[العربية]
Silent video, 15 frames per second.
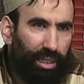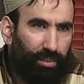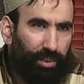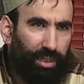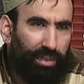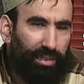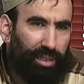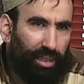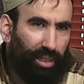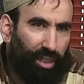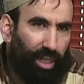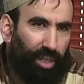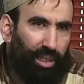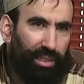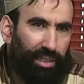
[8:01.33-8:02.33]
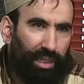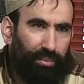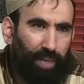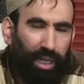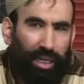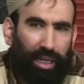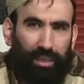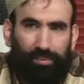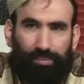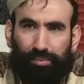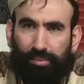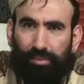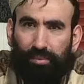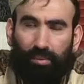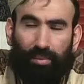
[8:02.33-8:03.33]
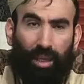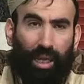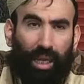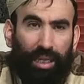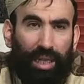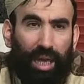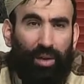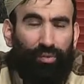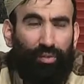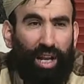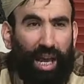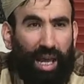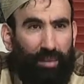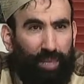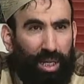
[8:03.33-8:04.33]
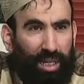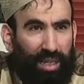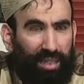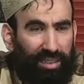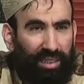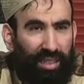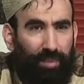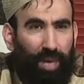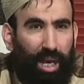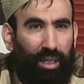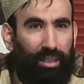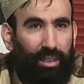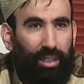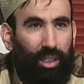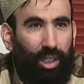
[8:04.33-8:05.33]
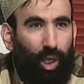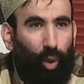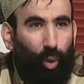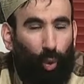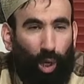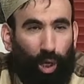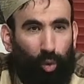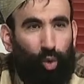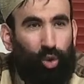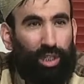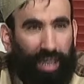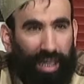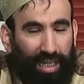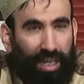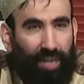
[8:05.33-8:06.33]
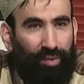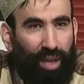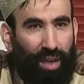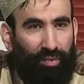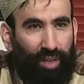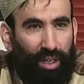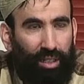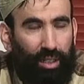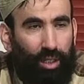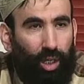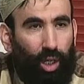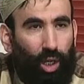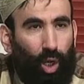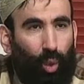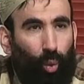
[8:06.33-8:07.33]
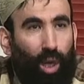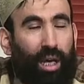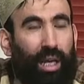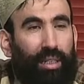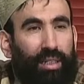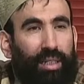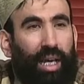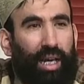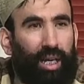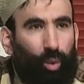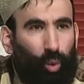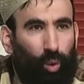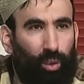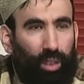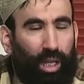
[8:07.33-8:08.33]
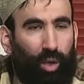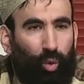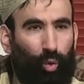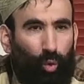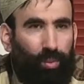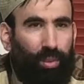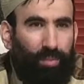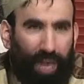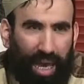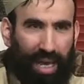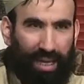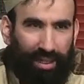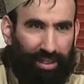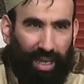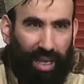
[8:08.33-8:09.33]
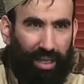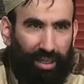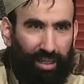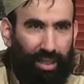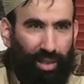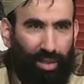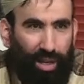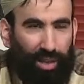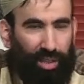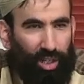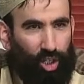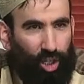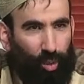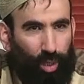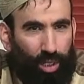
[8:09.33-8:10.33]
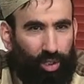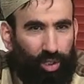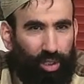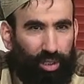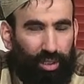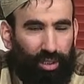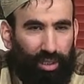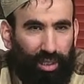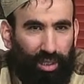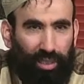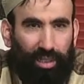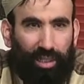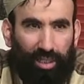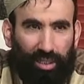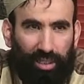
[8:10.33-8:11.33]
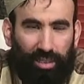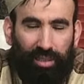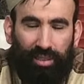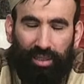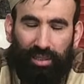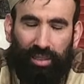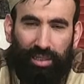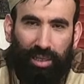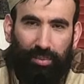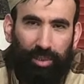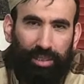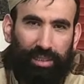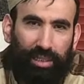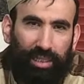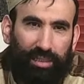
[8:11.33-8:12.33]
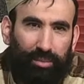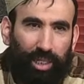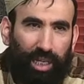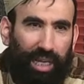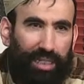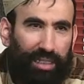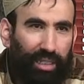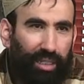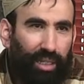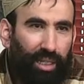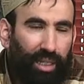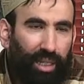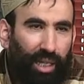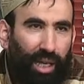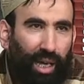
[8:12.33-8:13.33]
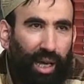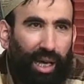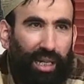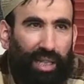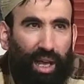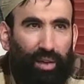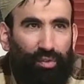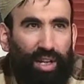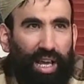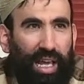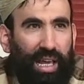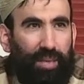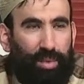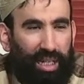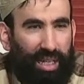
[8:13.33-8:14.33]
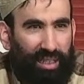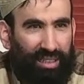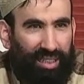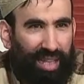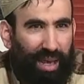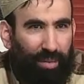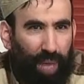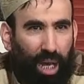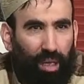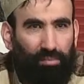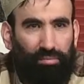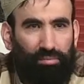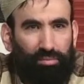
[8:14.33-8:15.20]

النبي صلى الله عليه وسلم قال قد أفلح من أسلم ورزق كفافا وقنعه الله بما آتاه ثلاثة حوايج يذكر تنتيد النبي صلى الله عليه وسلم الحديث قد أفلح من أسلم